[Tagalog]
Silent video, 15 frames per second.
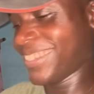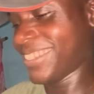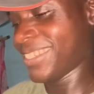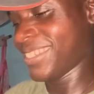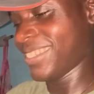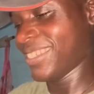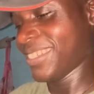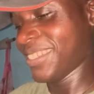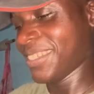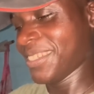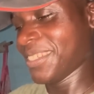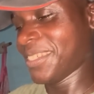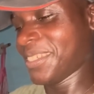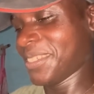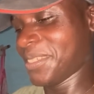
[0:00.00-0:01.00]
Ken ken
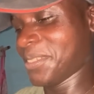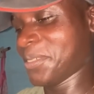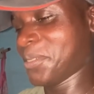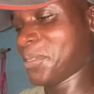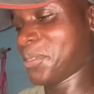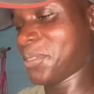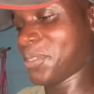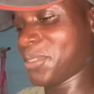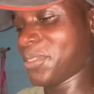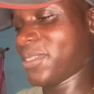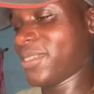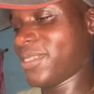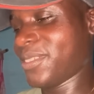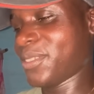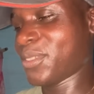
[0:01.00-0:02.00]
signal to
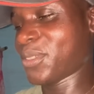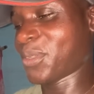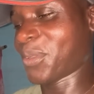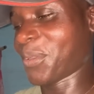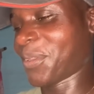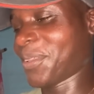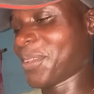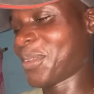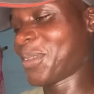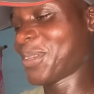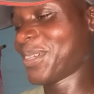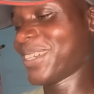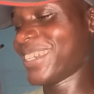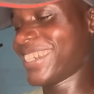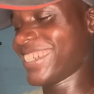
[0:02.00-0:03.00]
mama? Ayo.
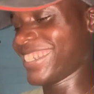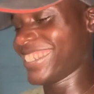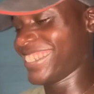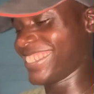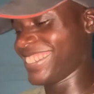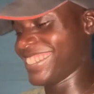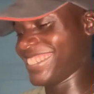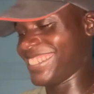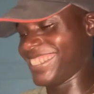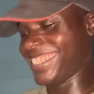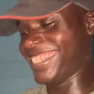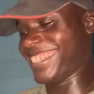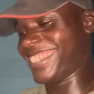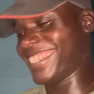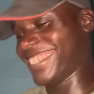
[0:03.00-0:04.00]
Aha.
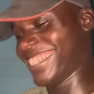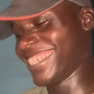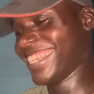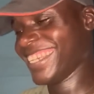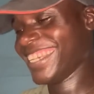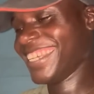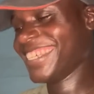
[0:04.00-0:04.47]
Ken.